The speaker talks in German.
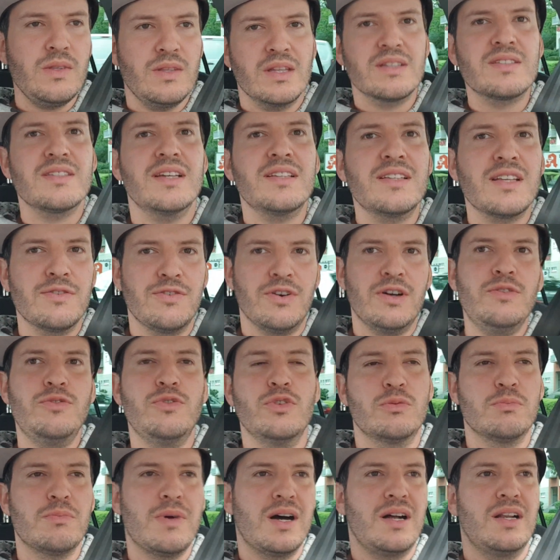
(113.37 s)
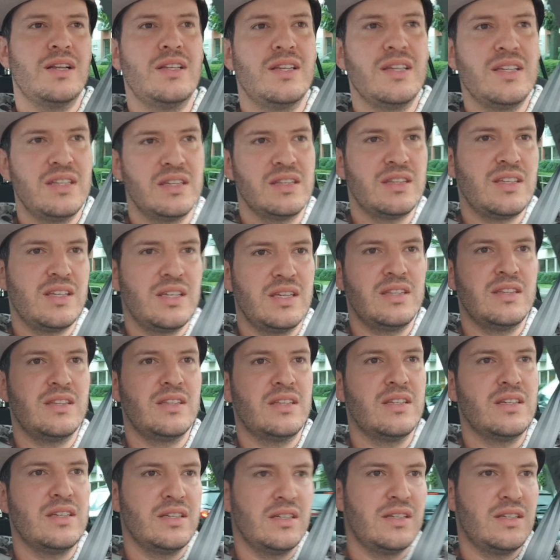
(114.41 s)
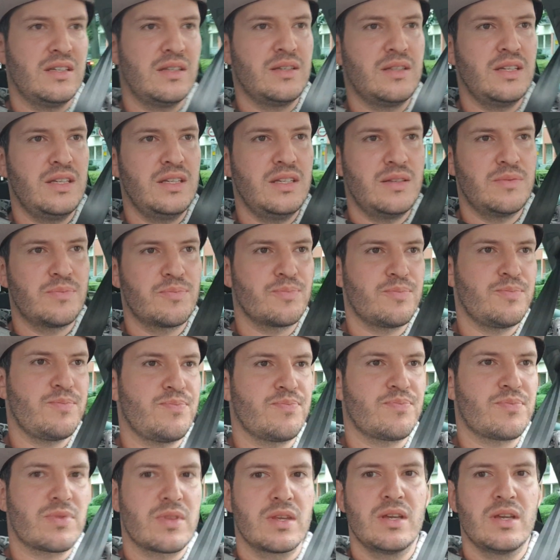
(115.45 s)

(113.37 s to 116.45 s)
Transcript: dass Eintracht Frankfurt mal in, in, äh, in,